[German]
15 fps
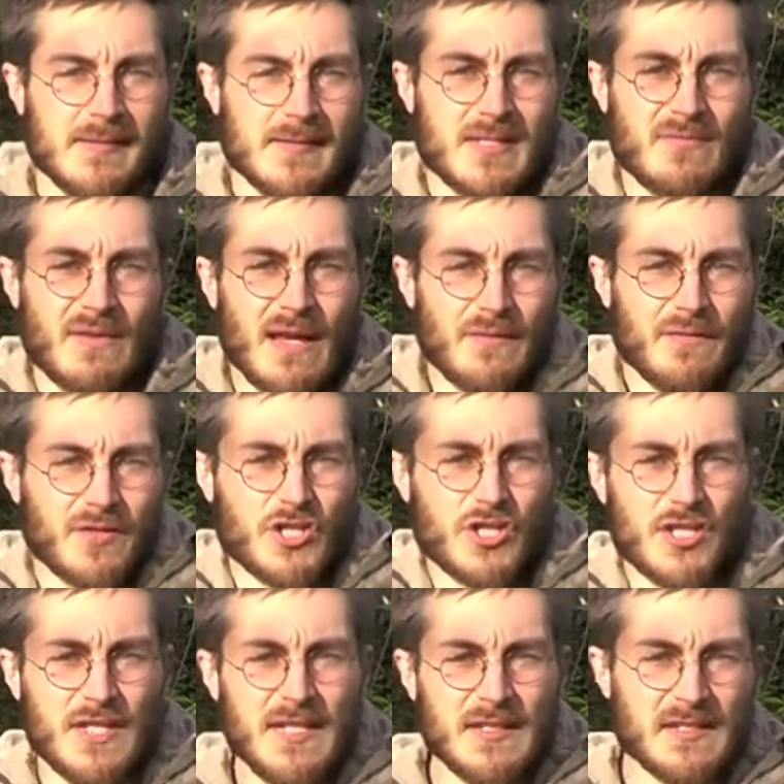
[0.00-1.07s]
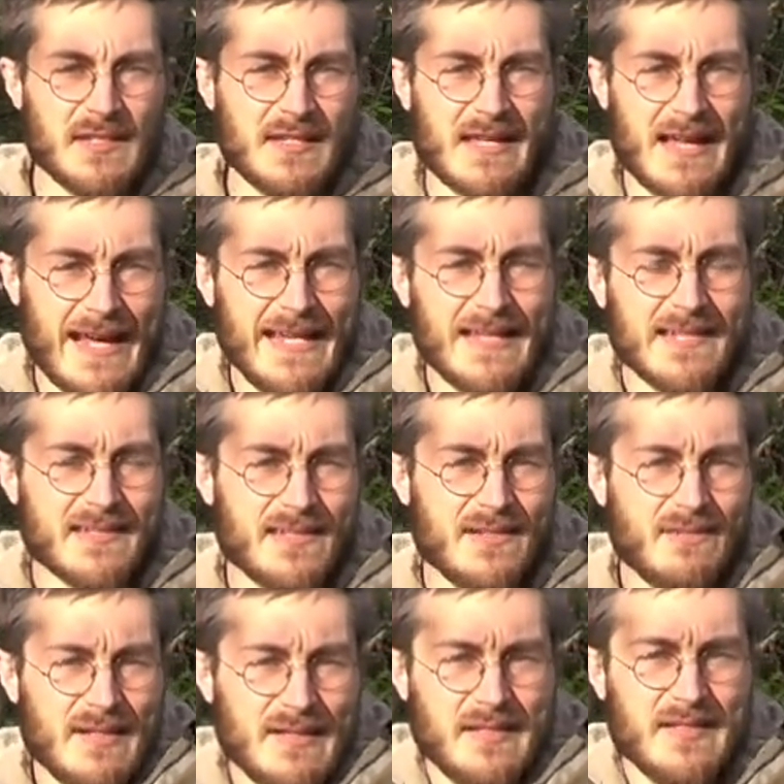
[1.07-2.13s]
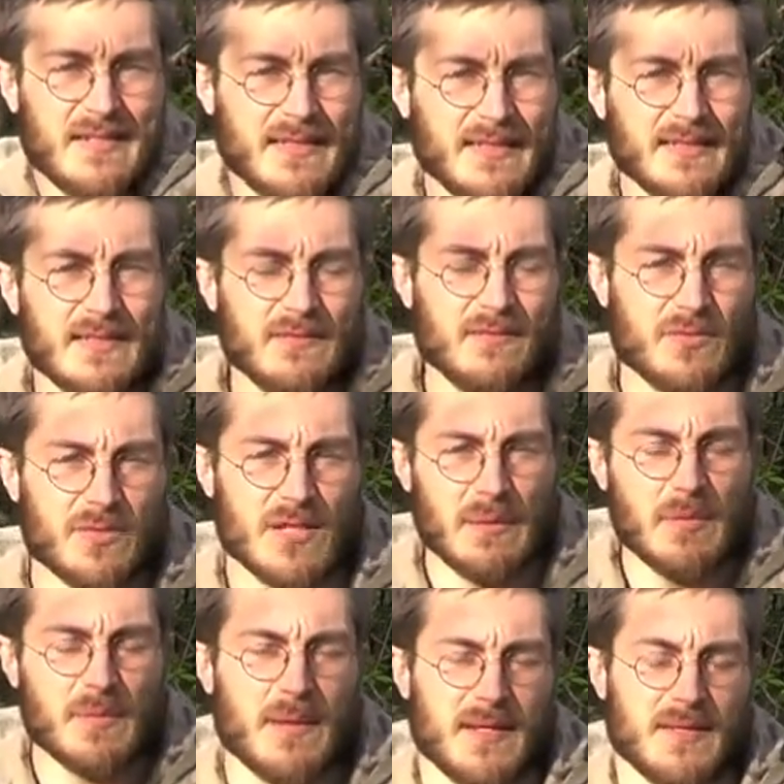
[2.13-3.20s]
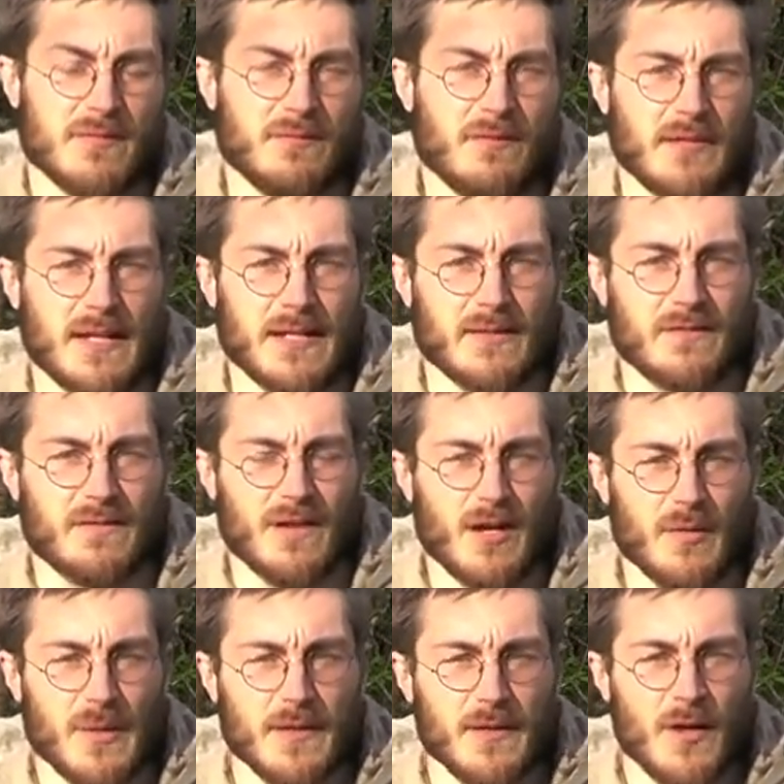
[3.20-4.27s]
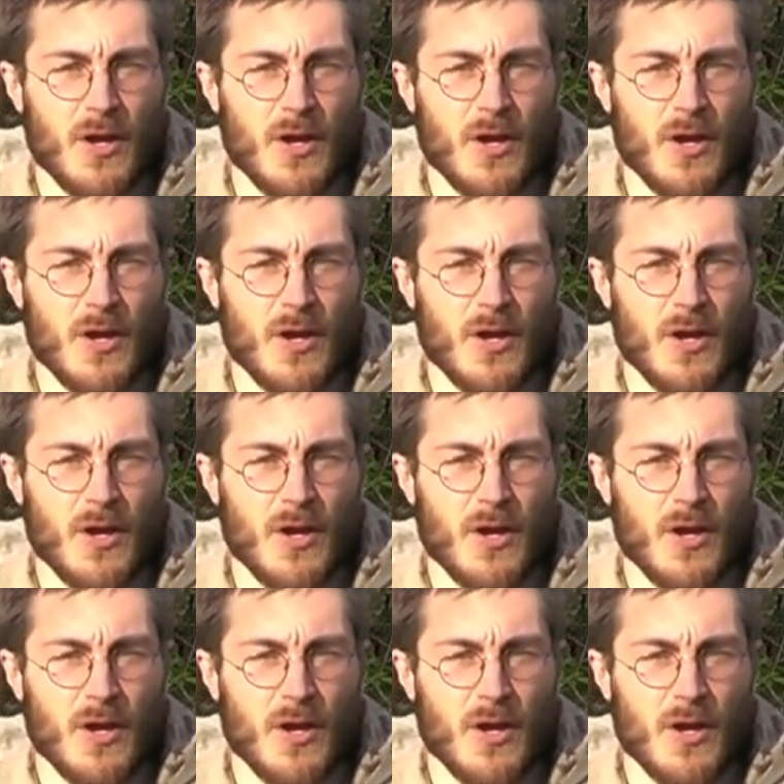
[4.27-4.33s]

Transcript: zwei verschiedene Teile sind, weil die nicht richtig zusammenpassen von einer Farbe.